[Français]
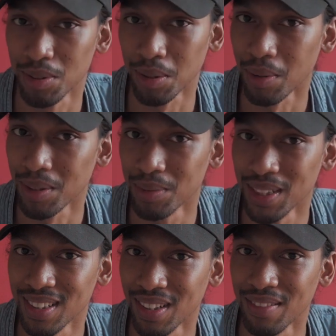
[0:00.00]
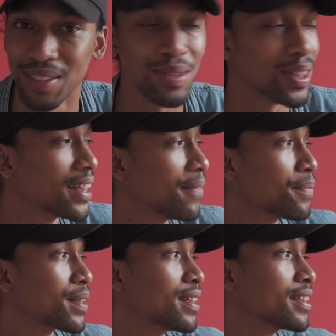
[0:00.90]
je ne sais pas combien de temps elle va durer,
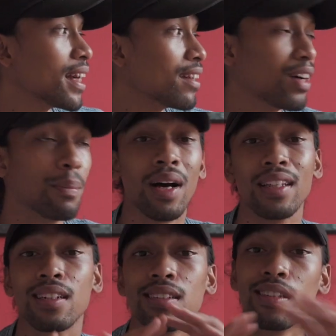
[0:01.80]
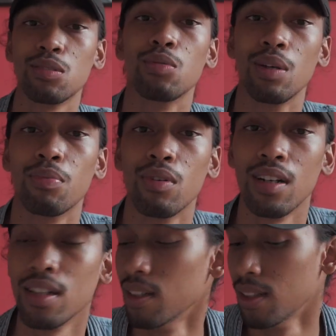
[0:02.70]
j'arriverai pas à adresser tous les points.